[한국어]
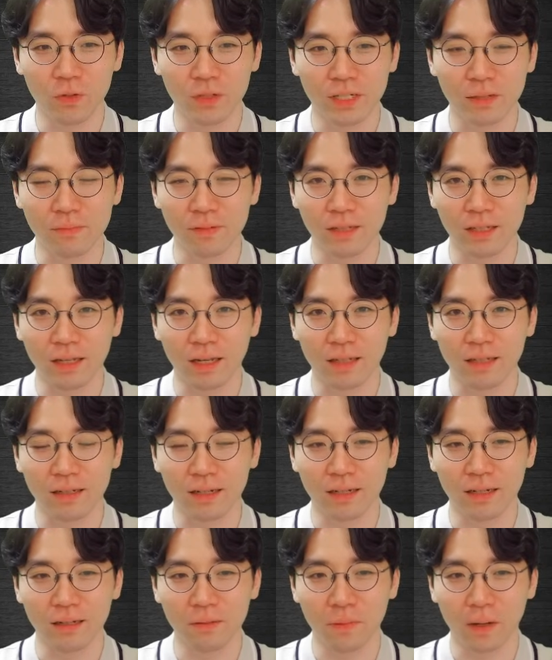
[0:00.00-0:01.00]
잡는 게
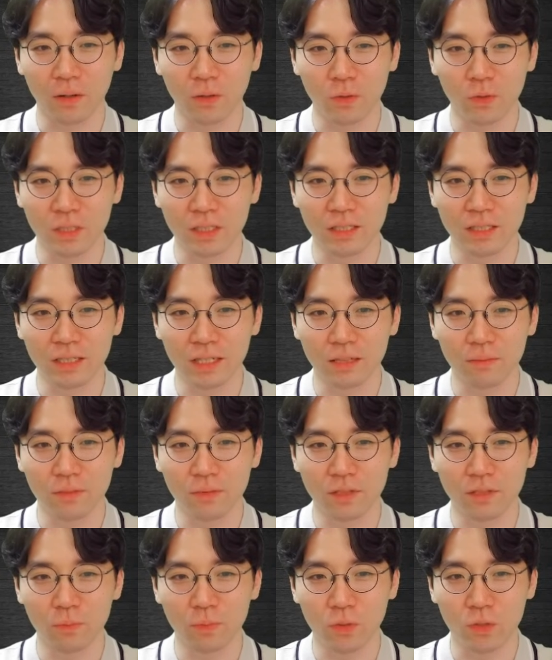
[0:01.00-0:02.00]
아니라 바로
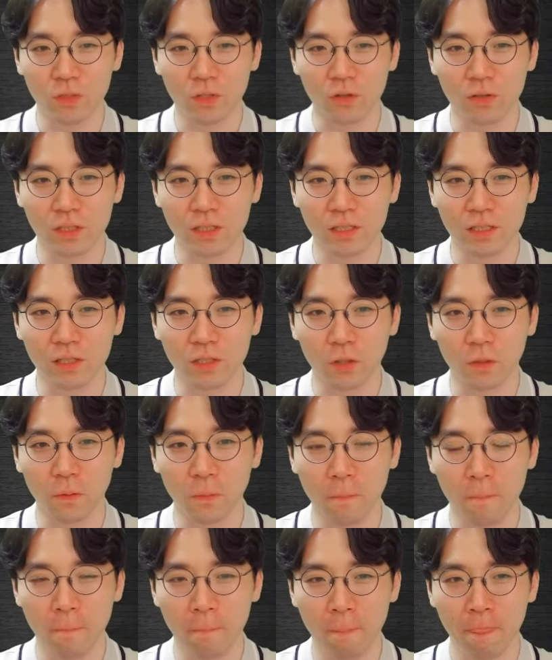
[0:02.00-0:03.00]
C7 폰 전진이죠
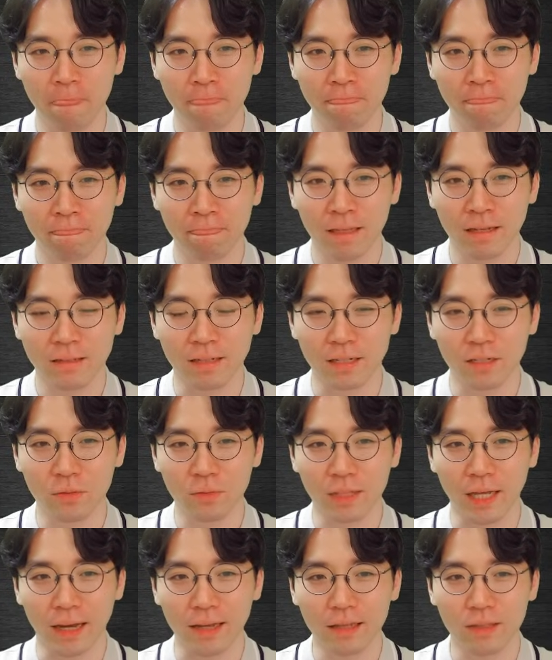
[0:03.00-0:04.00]
자 이러면
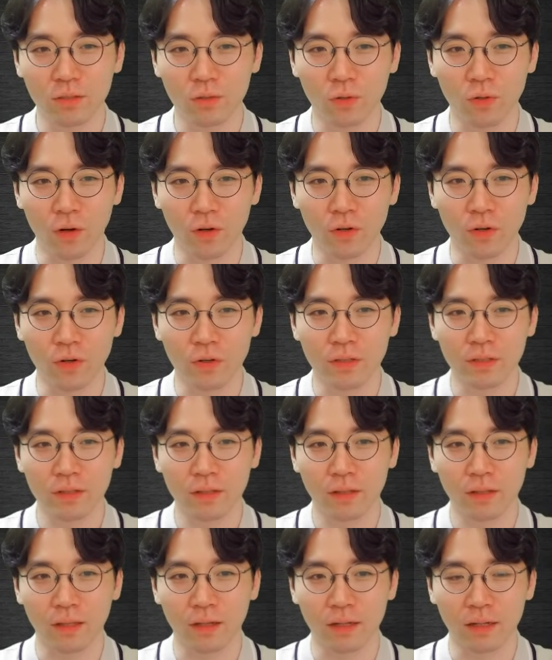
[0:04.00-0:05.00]
나이트도 걸려 있는
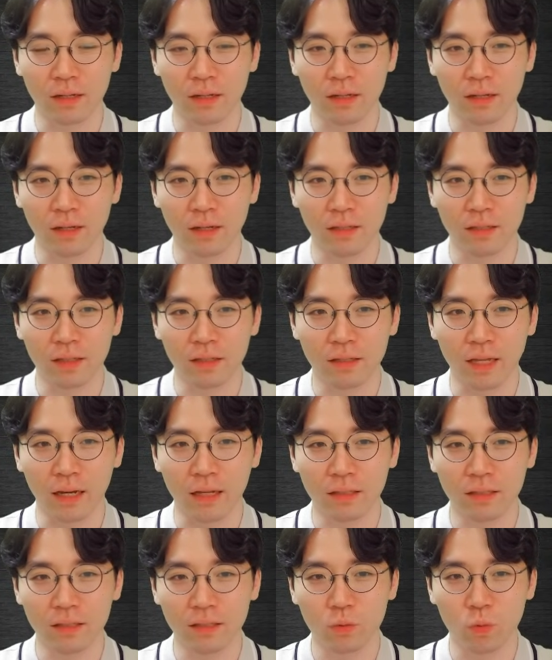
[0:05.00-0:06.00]
데다가 이게
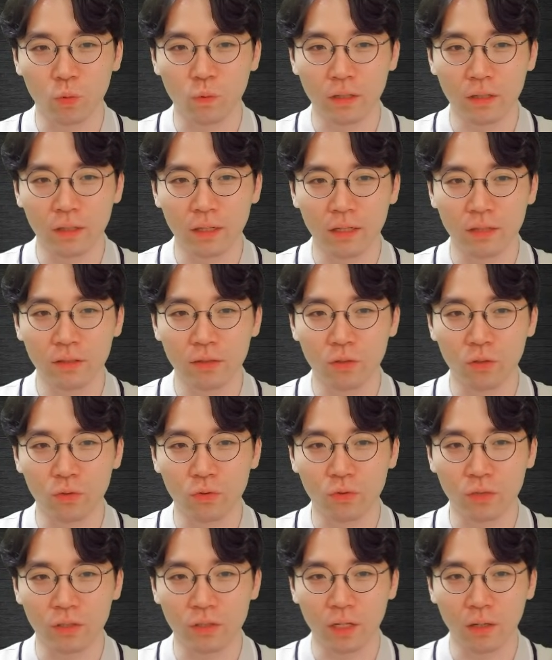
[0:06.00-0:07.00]
나이트가 도망가는
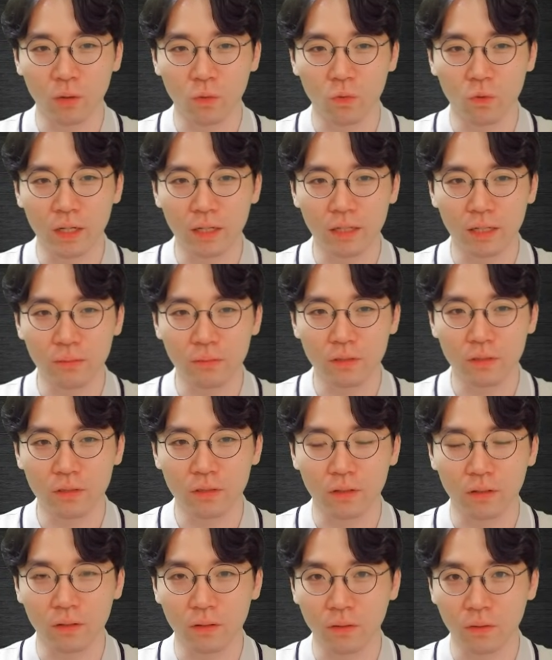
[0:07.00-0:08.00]
경우 그냥
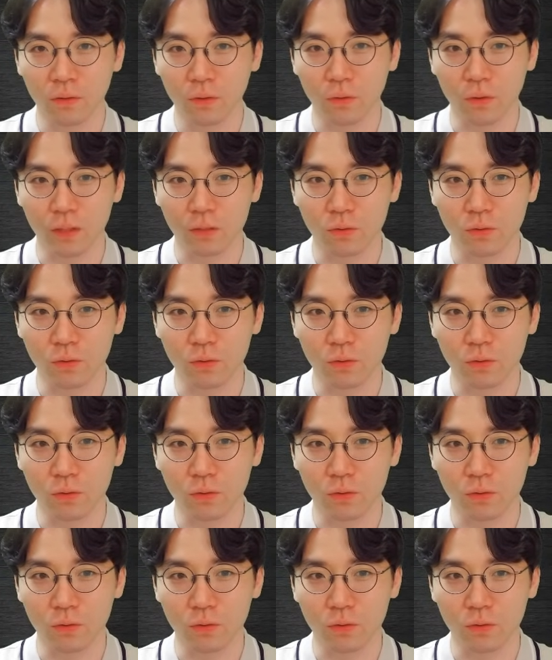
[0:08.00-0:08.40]
올라가면서 이렇게 또